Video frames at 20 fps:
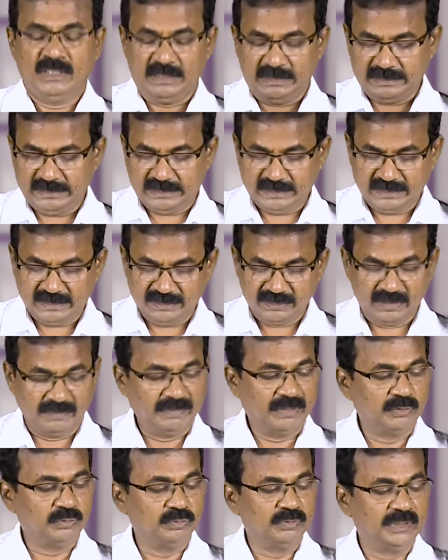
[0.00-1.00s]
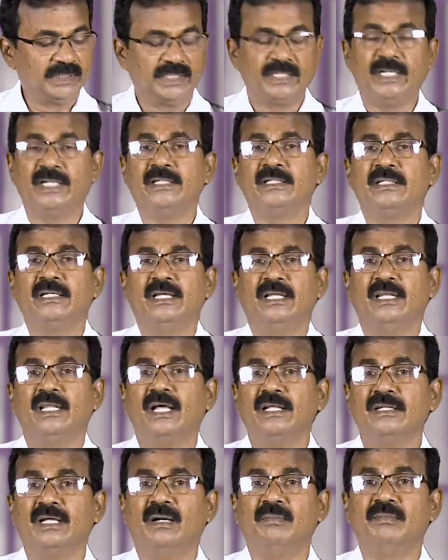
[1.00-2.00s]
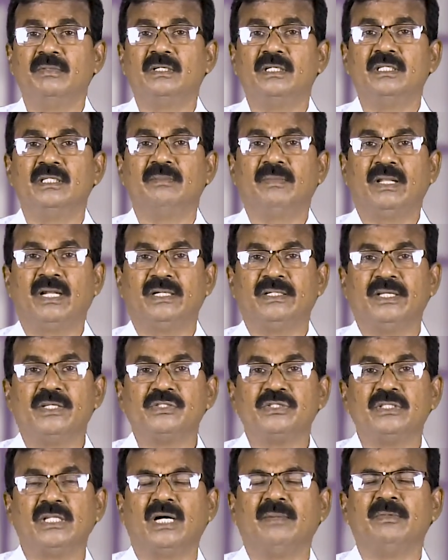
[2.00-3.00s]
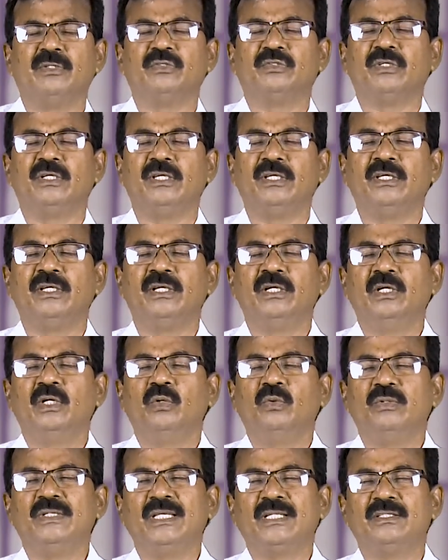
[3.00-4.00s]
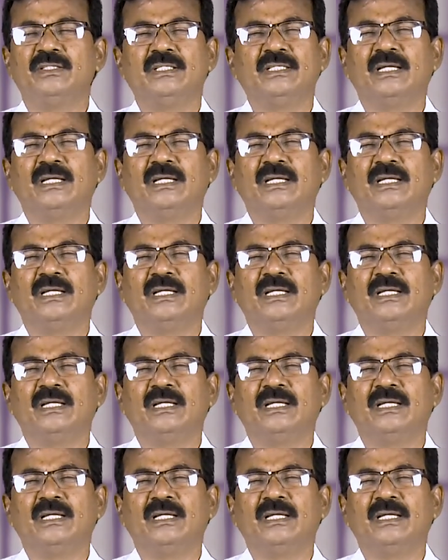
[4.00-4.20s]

அதற்காக நான் தேவனை துதிக்கிறேன் எல்லா நாமங்களுக்கு மேலான இயேசு நாமத்தை உயர்த்தி